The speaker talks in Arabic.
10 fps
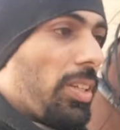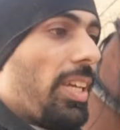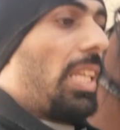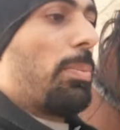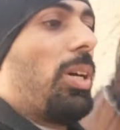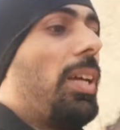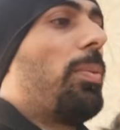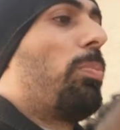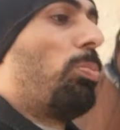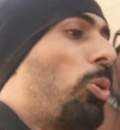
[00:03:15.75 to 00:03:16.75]
يعني
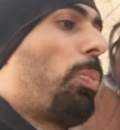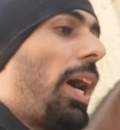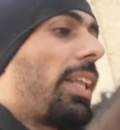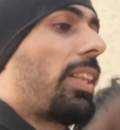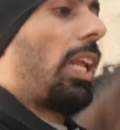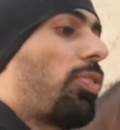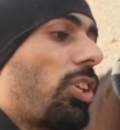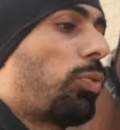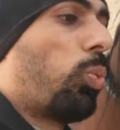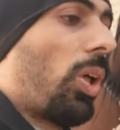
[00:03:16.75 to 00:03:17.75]
آه، مو بحط
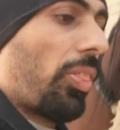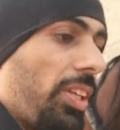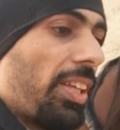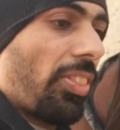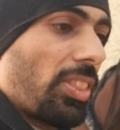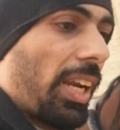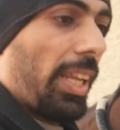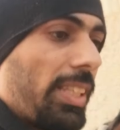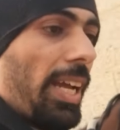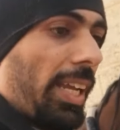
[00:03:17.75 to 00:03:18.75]
نفسه في وضع
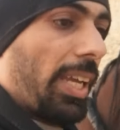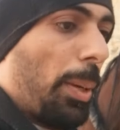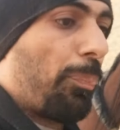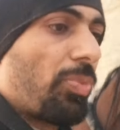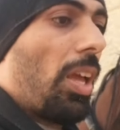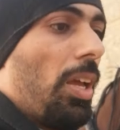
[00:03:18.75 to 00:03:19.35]
يضطر يتحكم